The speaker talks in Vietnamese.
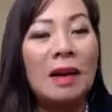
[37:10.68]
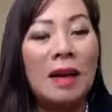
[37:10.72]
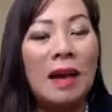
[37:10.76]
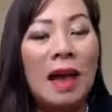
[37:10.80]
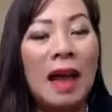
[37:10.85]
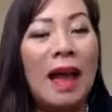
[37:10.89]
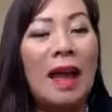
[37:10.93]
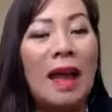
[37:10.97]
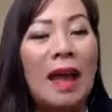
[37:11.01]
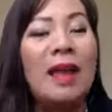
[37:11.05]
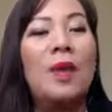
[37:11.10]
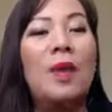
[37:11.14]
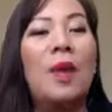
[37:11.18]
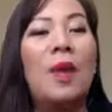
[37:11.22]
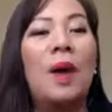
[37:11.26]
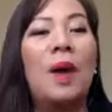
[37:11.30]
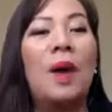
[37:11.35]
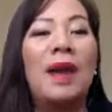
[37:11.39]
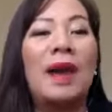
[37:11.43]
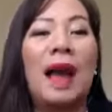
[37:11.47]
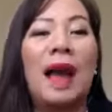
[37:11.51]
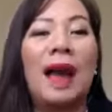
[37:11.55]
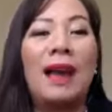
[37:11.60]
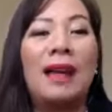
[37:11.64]

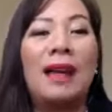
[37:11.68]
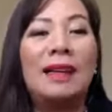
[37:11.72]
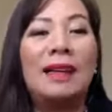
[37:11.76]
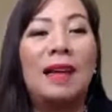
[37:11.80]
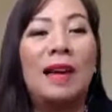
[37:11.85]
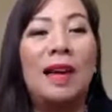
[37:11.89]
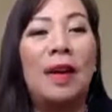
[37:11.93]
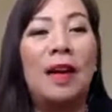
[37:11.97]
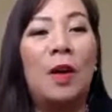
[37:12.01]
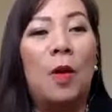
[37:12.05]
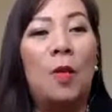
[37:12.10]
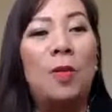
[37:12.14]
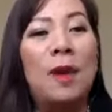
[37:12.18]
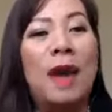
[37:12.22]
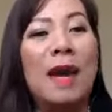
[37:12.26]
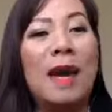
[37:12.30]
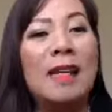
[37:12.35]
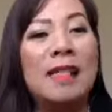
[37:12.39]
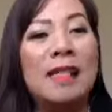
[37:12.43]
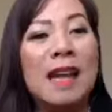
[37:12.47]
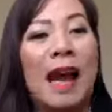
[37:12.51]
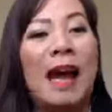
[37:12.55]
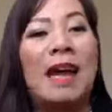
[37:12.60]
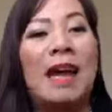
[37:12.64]
anyway là anh chị cũng đã
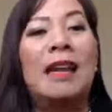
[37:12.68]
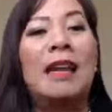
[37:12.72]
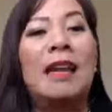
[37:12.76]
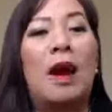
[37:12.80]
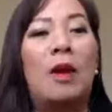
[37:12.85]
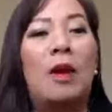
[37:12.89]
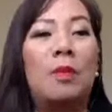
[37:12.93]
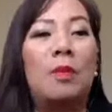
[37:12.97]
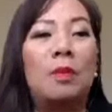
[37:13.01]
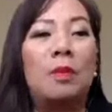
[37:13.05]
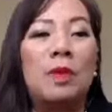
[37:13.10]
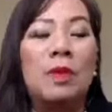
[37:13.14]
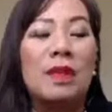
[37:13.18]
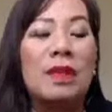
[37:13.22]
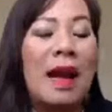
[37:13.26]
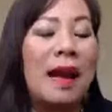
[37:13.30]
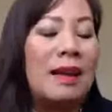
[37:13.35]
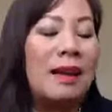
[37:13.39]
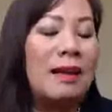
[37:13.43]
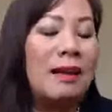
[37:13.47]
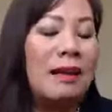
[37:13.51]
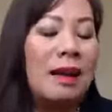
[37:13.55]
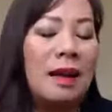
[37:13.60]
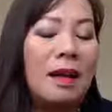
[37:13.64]
trải dòng
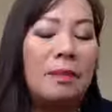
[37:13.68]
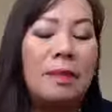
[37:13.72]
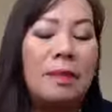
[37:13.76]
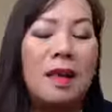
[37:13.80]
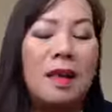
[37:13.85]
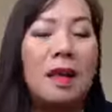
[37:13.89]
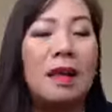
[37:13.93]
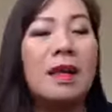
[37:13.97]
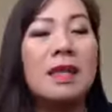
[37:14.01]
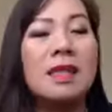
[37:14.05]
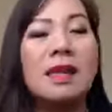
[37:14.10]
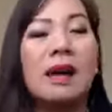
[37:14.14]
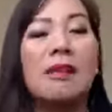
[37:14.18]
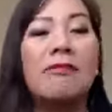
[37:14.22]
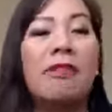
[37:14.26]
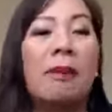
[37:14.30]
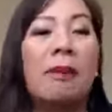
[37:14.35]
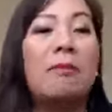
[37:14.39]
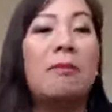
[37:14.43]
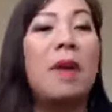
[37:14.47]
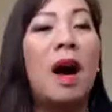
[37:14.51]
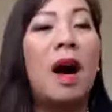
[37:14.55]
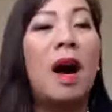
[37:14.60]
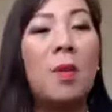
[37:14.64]
trải nghiệm những cái sản
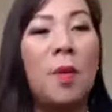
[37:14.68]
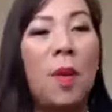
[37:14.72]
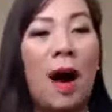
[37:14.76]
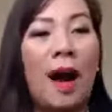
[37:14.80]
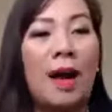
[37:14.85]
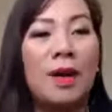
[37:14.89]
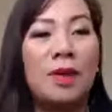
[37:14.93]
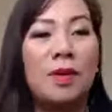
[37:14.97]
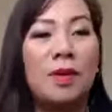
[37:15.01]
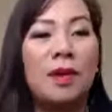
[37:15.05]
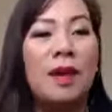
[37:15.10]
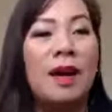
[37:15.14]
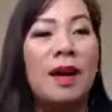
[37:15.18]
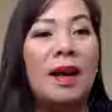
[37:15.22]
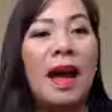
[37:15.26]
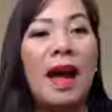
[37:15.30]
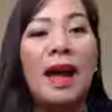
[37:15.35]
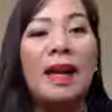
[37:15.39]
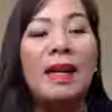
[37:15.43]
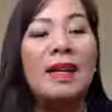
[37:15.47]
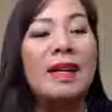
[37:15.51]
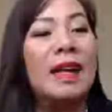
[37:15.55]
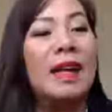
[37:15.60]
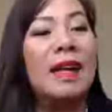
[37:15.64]
phẩm ở ngoài rồi
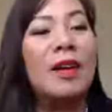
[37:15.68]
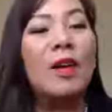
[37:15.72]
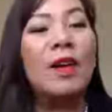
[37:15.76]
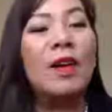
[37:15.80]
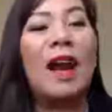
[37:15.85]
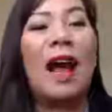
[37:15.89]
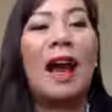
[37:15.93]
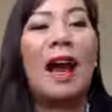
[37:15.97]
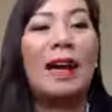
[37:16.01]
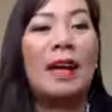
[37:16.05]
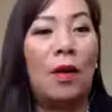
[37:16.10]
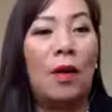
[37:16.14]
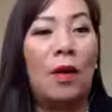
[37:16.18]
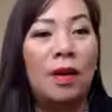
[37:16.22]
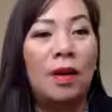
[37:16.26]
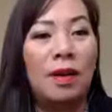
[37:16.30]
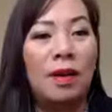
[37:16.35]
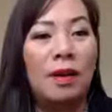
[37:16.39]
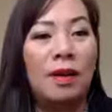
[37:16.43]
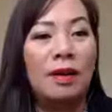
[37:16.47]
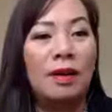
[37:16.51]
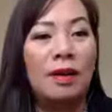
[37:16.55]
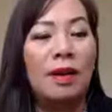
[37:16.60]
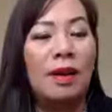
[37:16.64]
anh chị có thay đổi
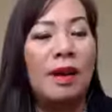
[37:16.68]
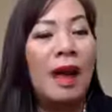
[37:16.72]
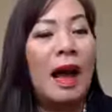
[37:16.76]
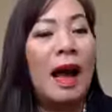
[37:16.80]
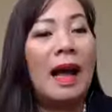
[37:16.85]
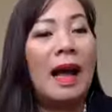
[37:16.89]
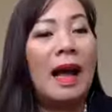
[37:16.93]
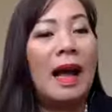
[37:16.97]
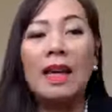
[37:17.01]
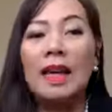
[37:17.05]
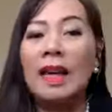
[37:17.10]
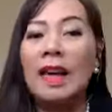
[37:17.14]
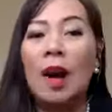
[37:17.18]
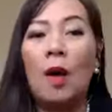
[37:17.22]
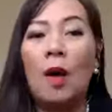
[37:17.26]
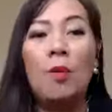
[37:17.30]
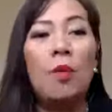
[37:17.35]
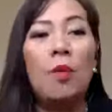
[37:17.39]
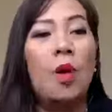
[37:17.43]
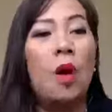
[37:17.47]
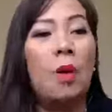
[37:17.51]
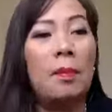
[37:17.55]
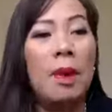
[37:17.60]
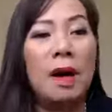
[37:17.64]
thôi anh chị
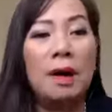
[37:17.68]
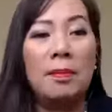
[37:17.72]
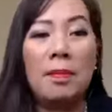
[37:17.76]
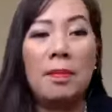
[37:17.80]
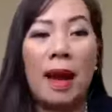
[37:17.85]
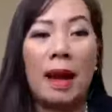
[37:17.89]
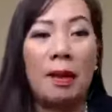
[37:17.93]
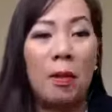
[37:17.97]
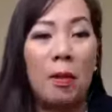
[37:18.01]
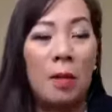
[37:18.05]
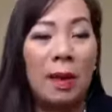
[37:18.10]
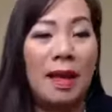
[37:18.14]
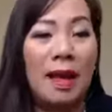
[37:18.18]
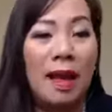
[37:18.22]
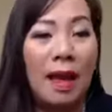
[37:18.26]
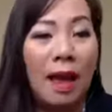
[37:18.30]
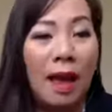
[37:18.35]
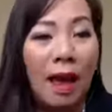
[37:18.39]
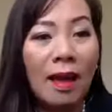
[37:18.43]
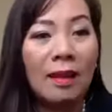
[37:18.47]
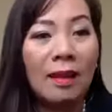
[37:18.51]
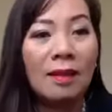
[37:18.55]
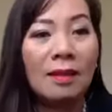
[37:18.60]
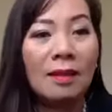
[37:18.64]
không có mất mát một cái gì
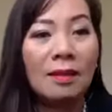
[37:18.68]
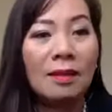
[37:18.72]
hết